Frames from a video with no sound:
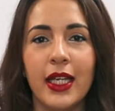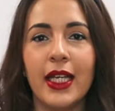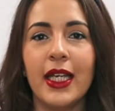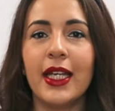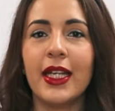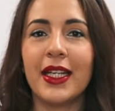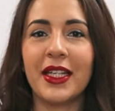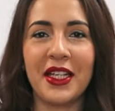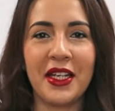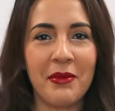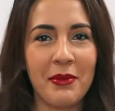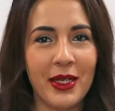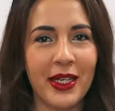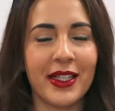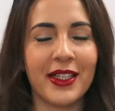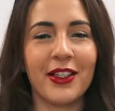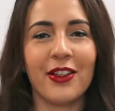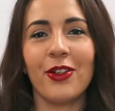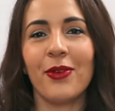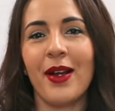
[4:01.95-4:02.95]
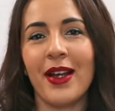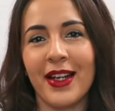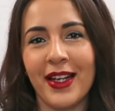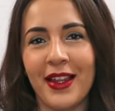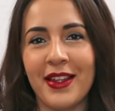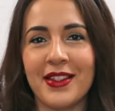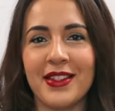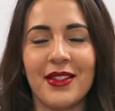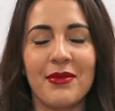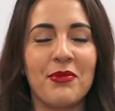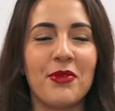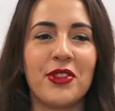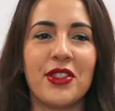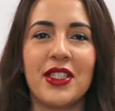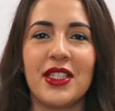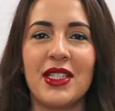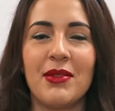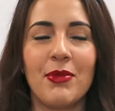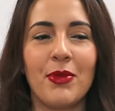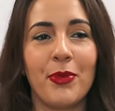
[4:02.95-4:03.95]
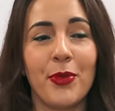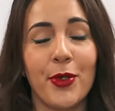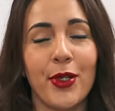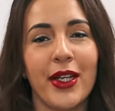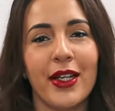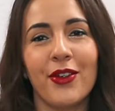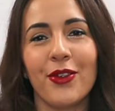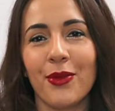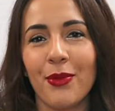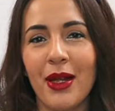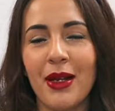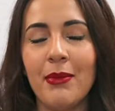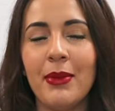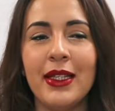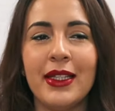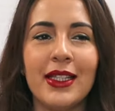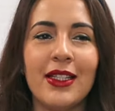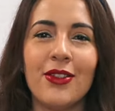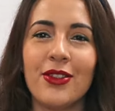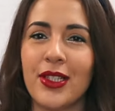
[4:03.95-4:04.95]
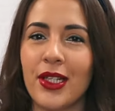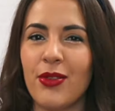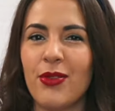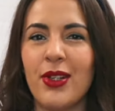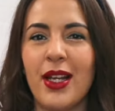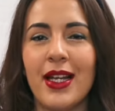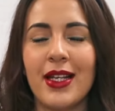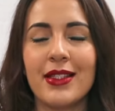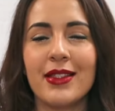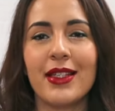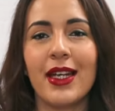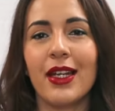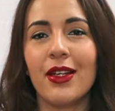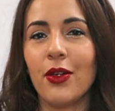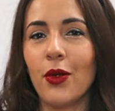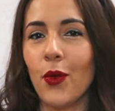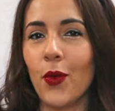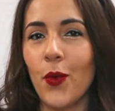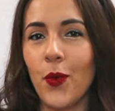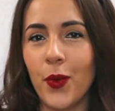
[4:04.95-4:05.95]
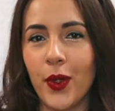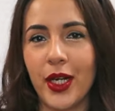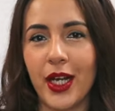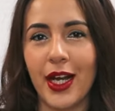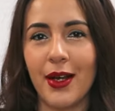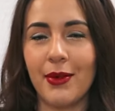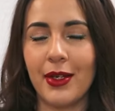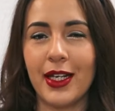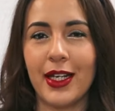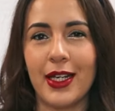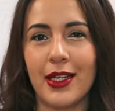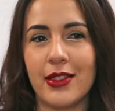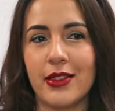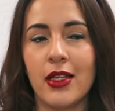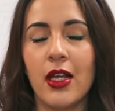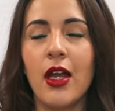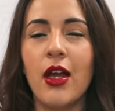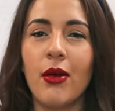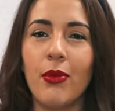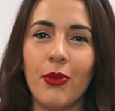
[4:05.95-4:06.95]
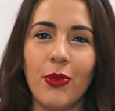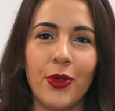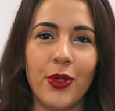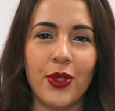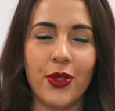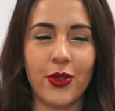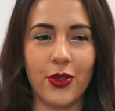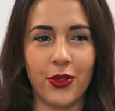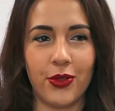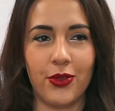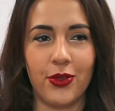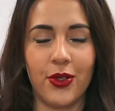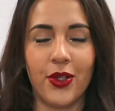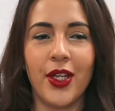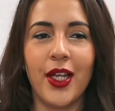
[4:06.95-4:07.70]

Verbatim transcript: Y créeme que te lo va a agradecer muchísimo porque normalmente los celulares traen un cable que es muy corto.